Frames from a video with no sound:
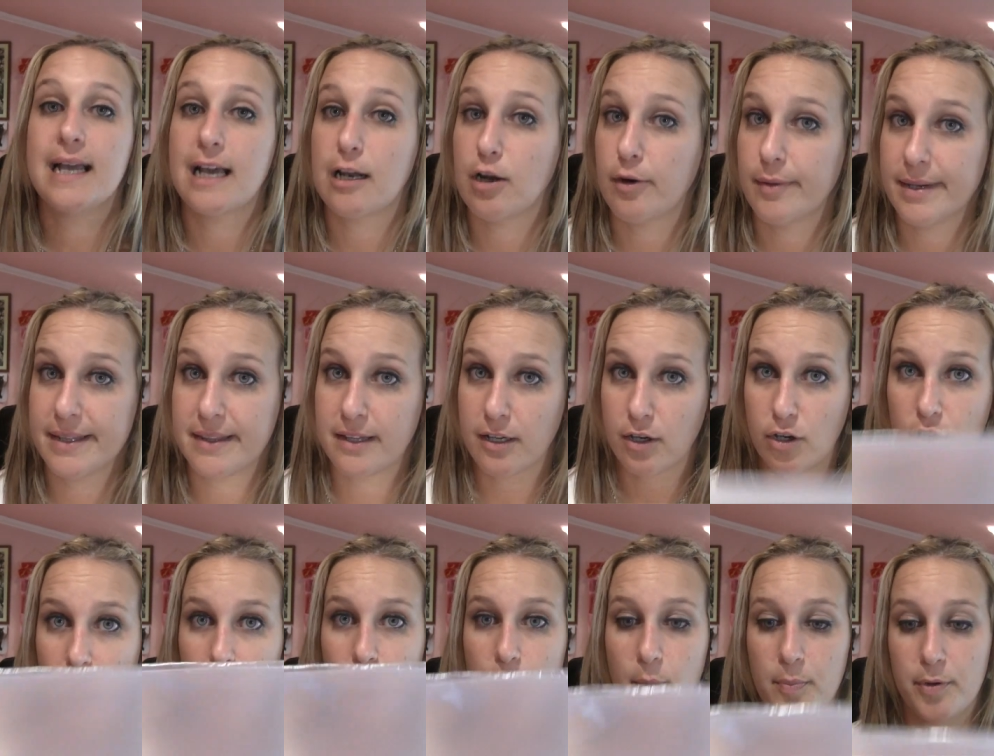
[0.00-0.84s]
que lo
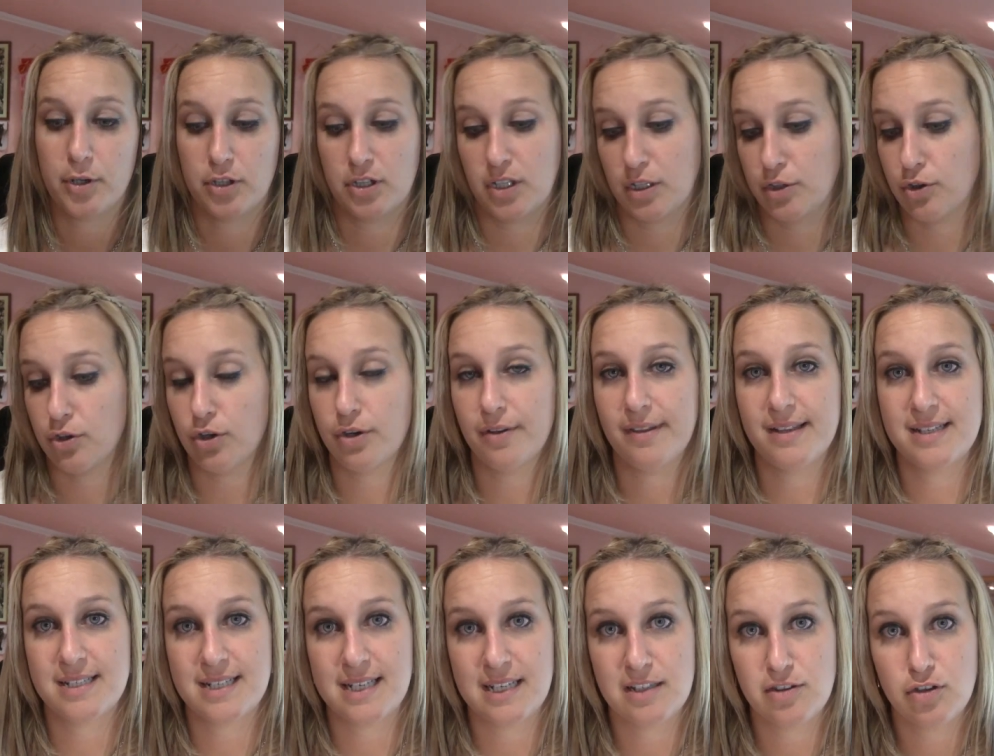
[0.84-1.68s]
venden como protector
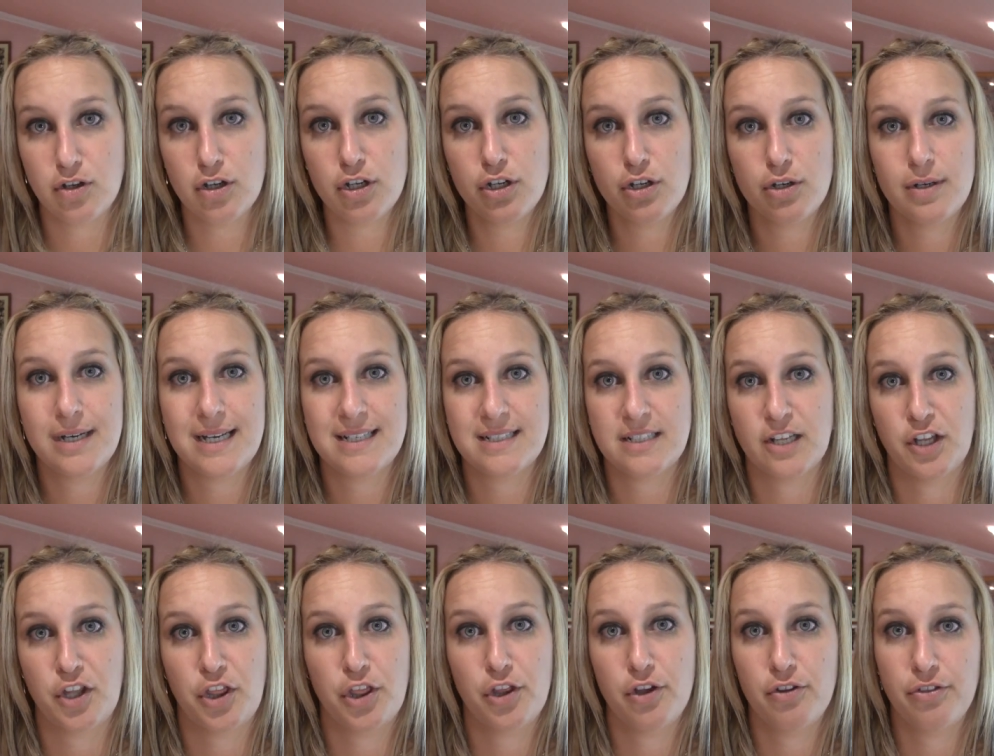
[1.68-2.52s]
de escritorio en la
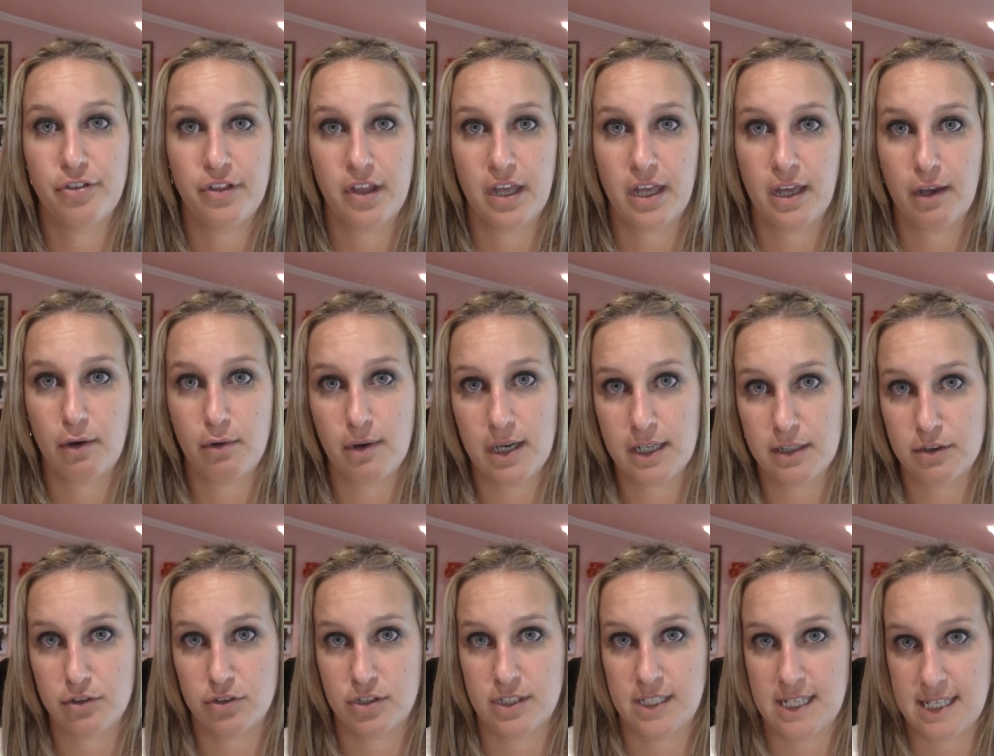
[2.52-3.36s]
sección de
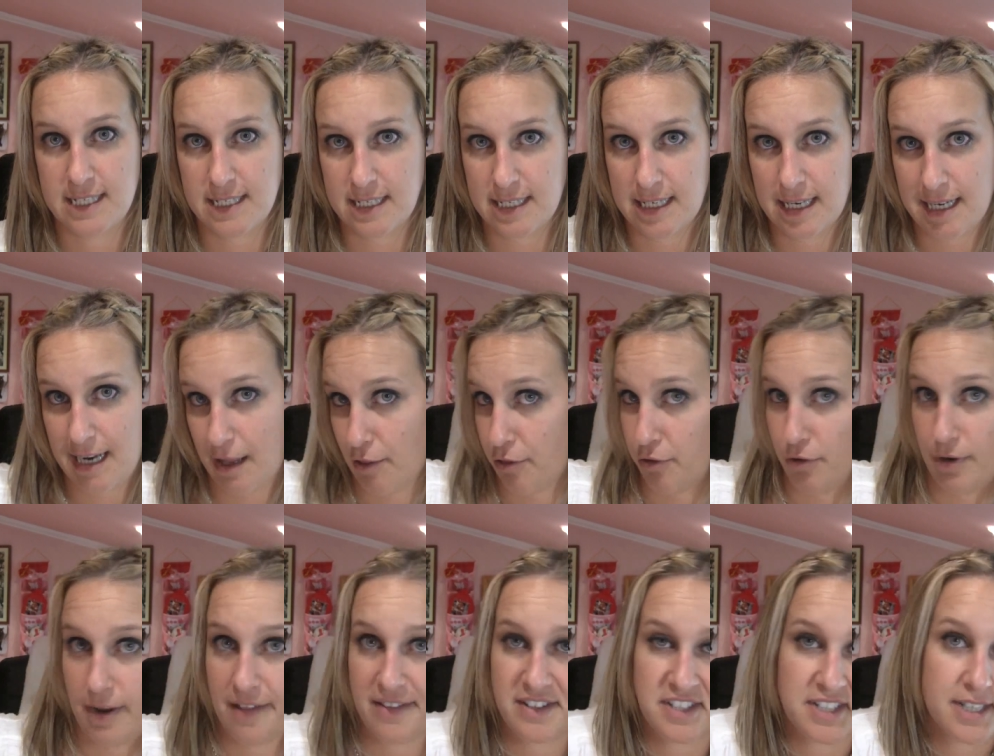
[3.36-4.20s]
cuartos, en la
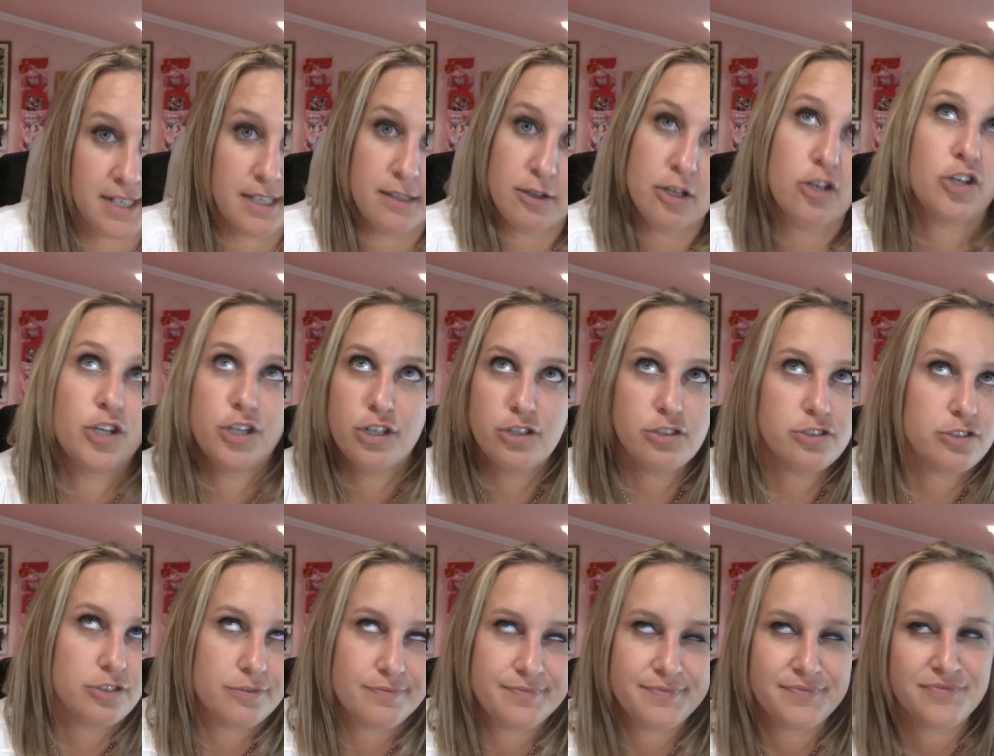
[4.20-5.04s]
zona de
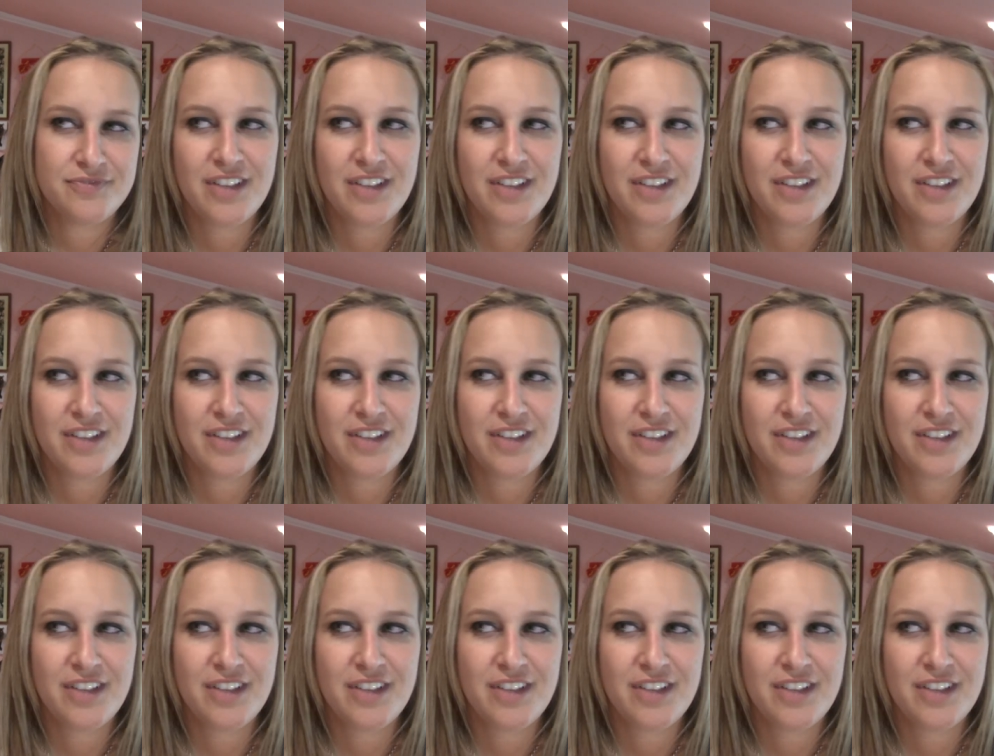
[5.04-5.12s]
escritorios.